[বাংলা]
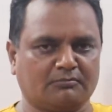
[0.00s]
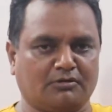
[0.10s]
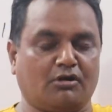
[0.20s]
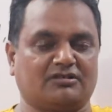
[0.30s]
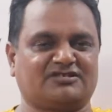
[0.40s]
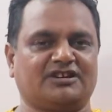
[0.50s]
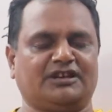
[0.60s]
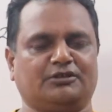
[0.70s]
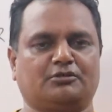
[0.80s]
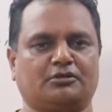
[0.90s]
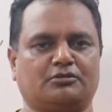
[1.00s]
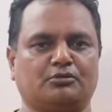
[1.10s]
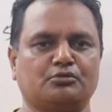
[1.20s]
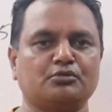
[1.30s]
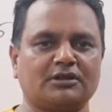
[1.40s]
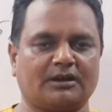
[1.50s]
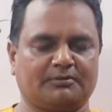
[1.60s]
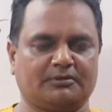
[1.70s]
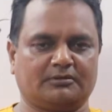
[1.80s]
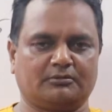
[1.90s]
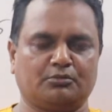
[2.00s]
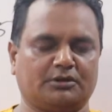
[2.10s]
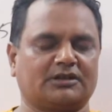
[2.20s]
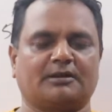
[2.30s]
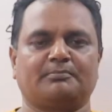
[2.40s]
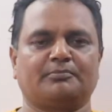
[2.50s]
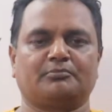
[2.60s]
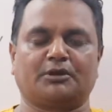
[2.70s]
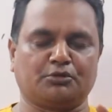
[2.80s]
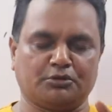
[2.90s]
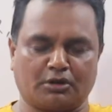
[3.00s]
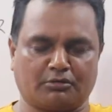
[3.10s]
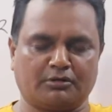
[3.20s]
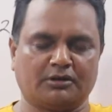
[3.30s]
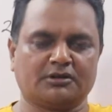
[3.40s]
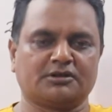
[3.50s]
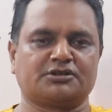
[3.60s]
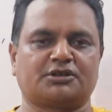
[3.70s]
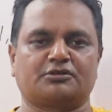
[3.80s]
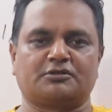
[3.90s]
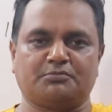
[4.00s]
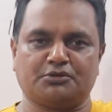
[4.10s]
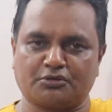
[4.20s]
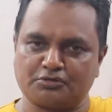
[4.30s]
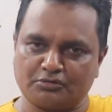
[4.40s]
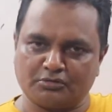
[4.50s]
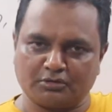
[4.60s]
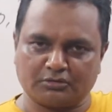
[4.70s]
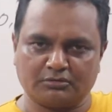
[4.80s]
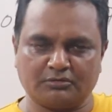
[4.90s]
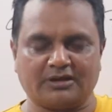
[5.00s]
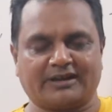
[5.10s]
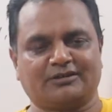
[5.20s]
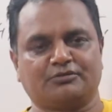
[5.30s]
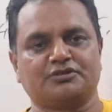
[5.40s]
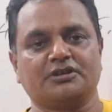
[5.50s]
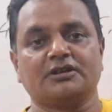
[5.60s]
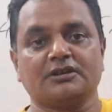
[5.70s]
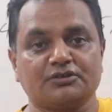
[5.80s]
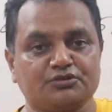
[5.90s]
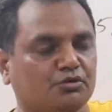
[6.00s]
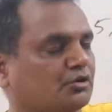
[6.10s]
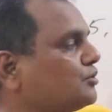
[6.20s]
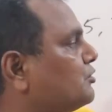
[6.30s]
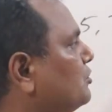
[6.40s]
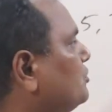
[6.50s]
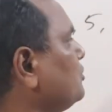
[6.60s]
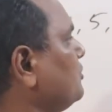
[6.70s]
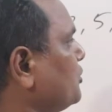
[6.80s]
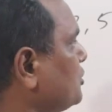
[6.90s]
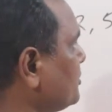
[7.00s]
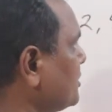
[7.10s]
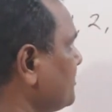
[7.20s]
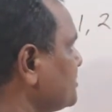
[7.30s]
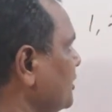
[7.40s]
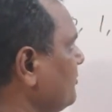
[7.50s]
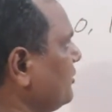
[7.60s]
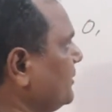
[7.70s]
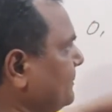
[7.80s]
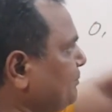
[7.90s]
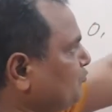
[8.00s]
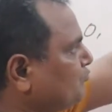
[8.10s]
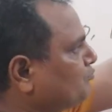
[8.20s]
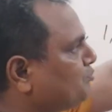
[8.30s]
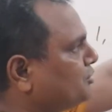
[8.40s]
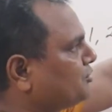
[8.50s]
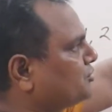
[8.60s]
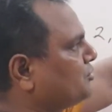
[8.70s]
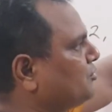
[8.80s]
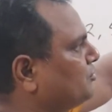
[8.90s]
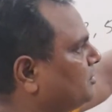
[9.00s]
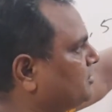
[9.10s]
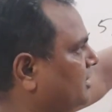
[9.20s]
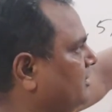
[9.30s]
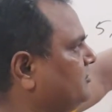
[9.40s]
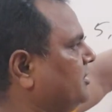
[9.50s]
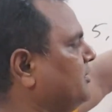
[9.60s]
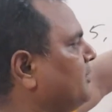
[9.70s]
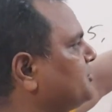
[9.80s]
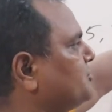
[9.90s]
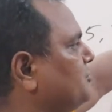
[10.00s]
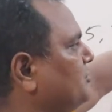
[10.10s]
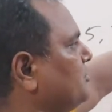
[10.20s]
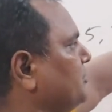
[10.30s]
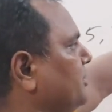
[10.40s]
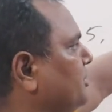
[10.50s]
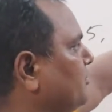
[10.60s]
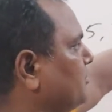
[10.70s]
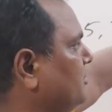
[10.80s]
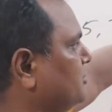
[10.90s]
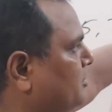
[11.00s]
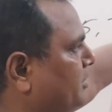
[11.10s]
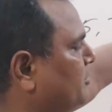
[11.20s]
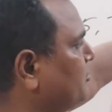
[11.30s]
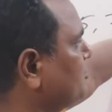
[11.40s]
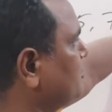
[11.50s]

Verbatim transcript: বা অশ্রেণীকৃত তত্ত্ব দুই ধাপে দুইটা ধাপ বা দুই ধরন সেটা হচ্ছে বিজোর সংখ্যক তত্ত্ব আরেকটা হচ্ছে জোর সংখ্যক তত্ত্ব প্রথমত আমরা শিখব বিজোর সংখ্যক তত্ত্বের ক্ষেত্রে কীভাবে চতুর্থক নির্ণয় করতে হয় সবাই মনোযোগ